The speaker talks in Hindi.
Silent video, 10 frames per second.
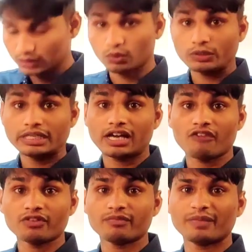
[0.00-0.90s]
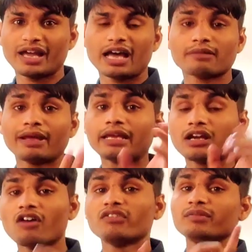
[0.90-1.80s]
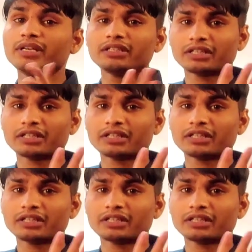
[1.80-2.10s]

तो ये काफ़ी बेकार है भाई कभी भी